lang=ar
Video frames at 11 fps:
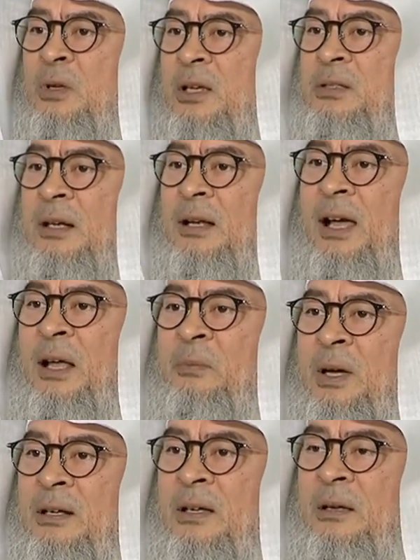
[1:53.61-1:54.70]
القصر
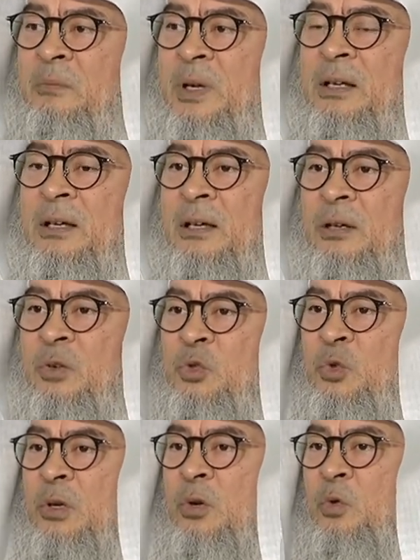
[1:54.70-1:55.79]
الأحمر من
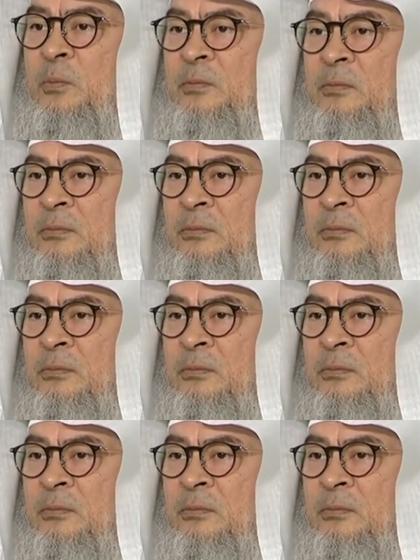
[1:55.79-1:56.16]
قصور الروم